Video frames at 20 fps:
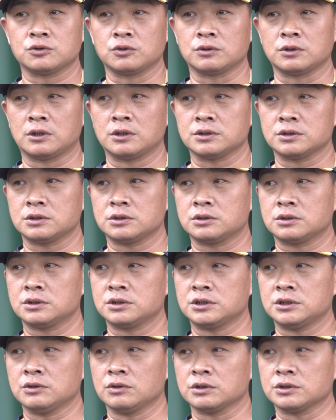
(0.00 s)
主要
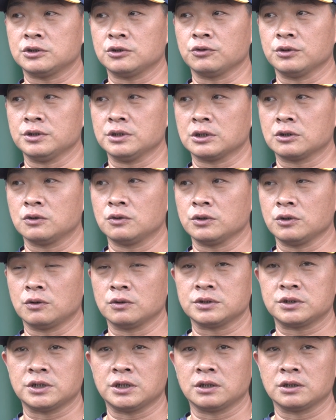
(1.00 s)
希望球员能够有
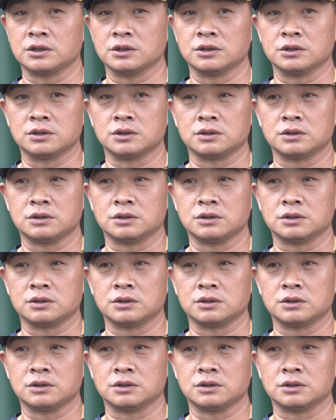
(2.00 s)
怎样的